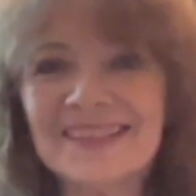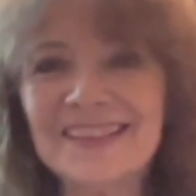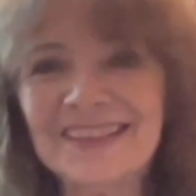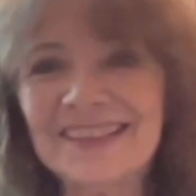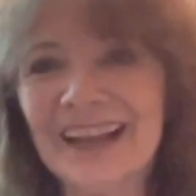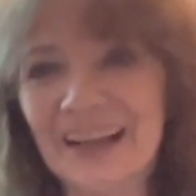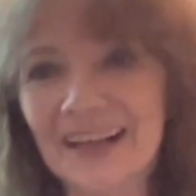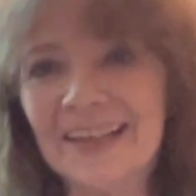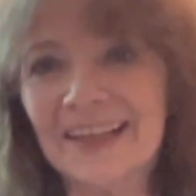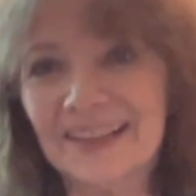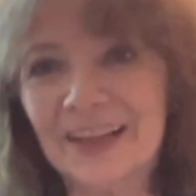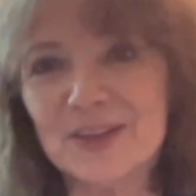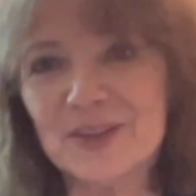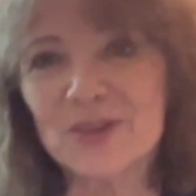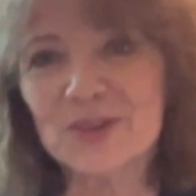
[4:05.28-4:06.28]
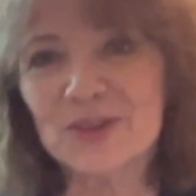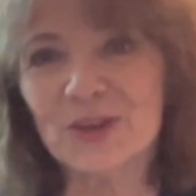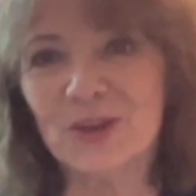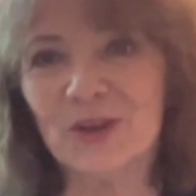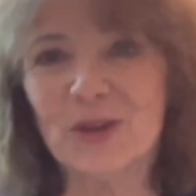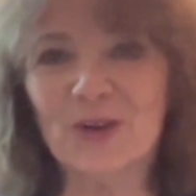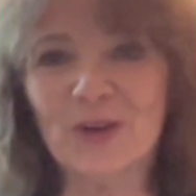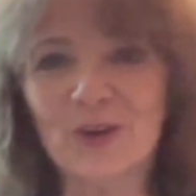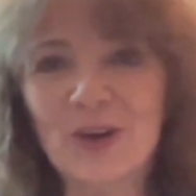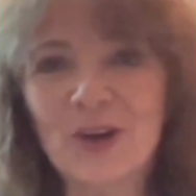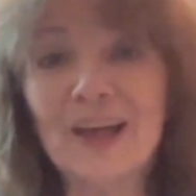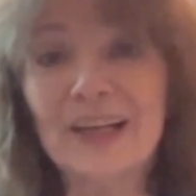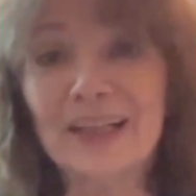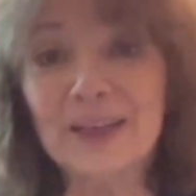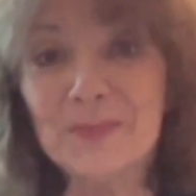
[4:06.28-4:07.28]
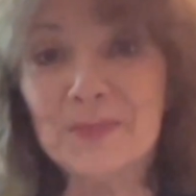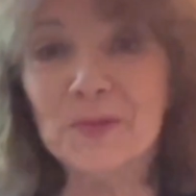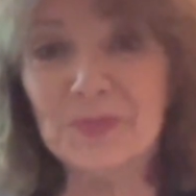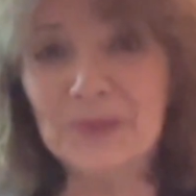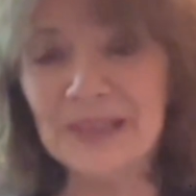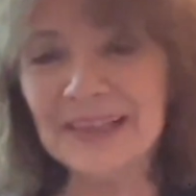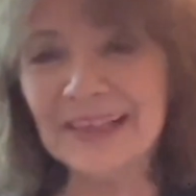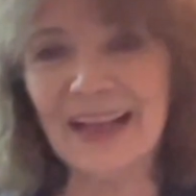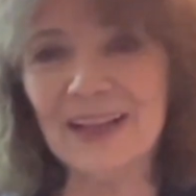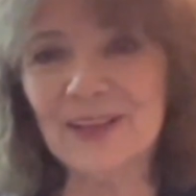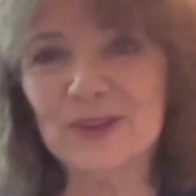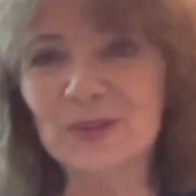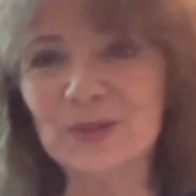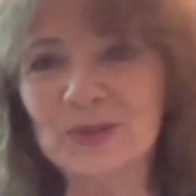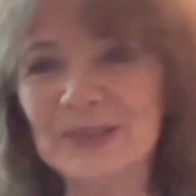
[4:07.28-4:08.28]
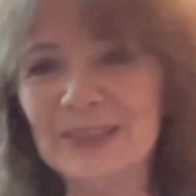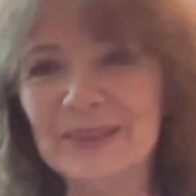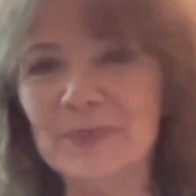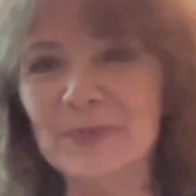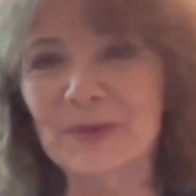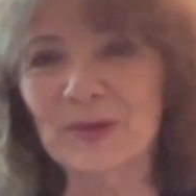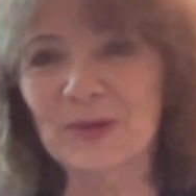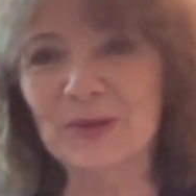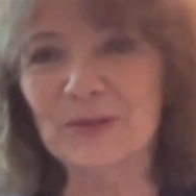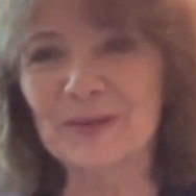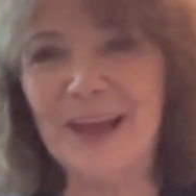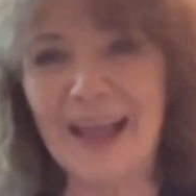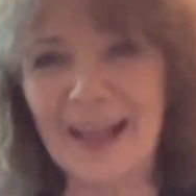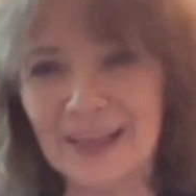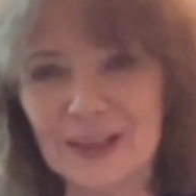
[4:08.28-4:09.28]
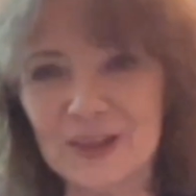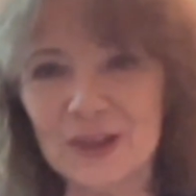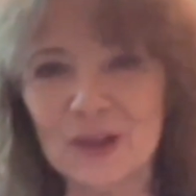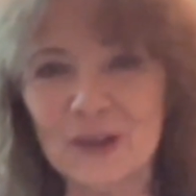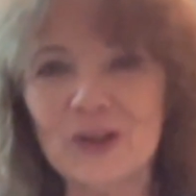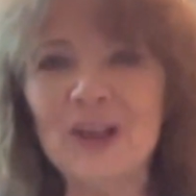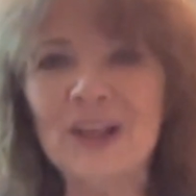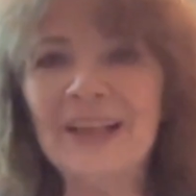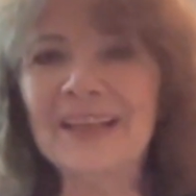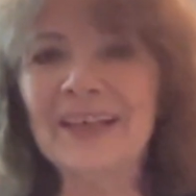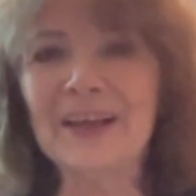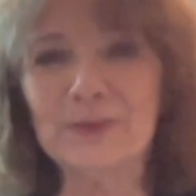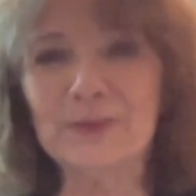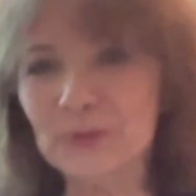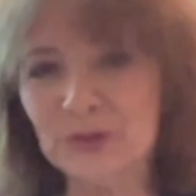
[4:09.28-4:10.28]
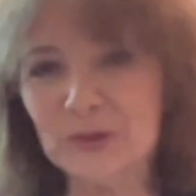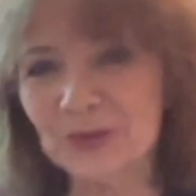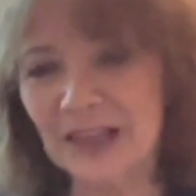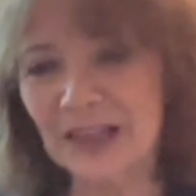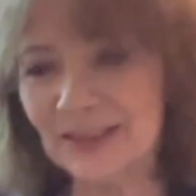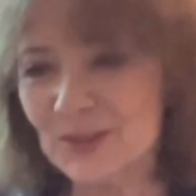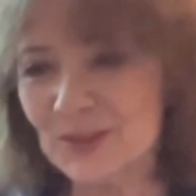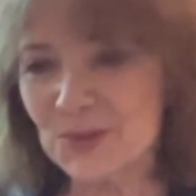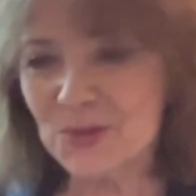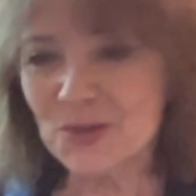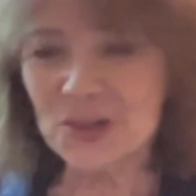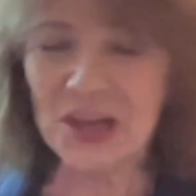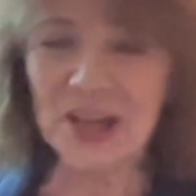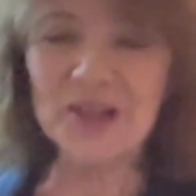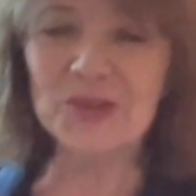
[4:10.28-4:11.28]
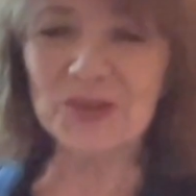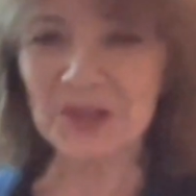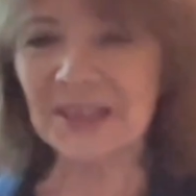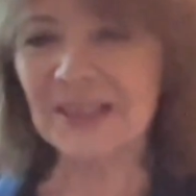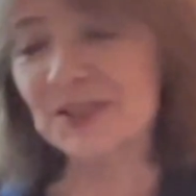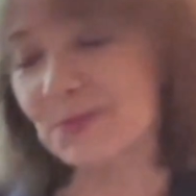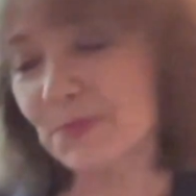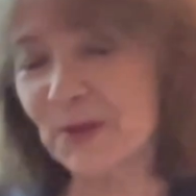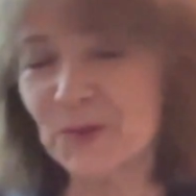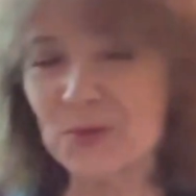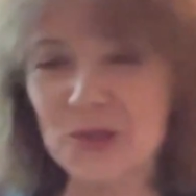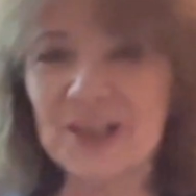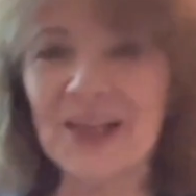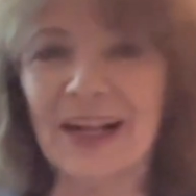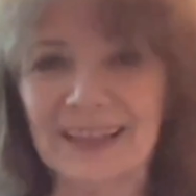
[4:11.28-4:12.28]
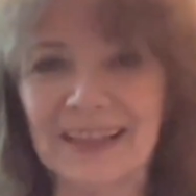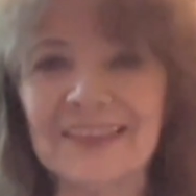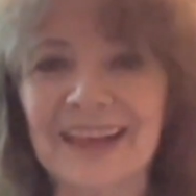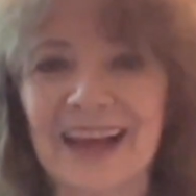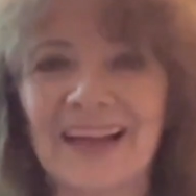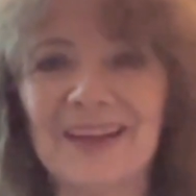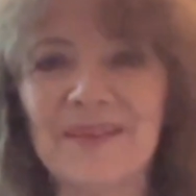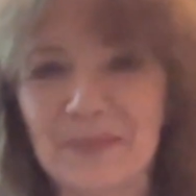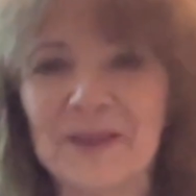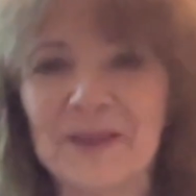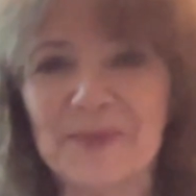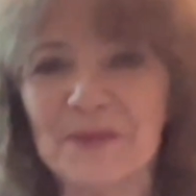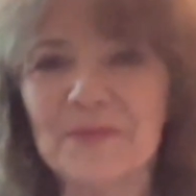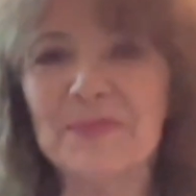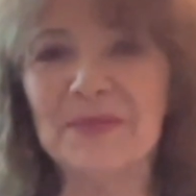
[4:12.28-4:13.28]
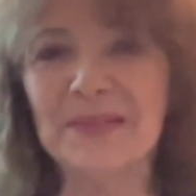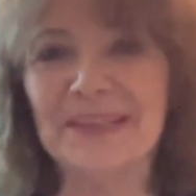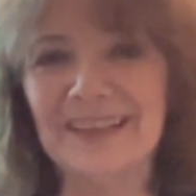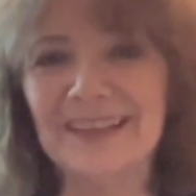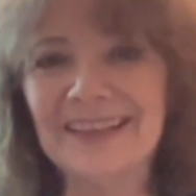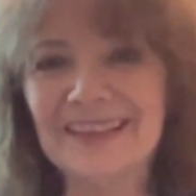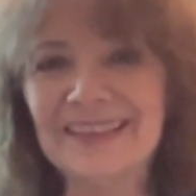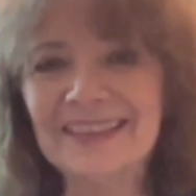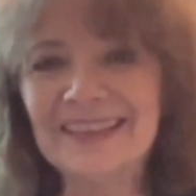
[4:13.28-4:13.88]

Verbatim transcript: sì, anche adesso sto ripubblicando un libro vecchio che ha avuto un grande successo e che spero uscirà a Natale per i bambini.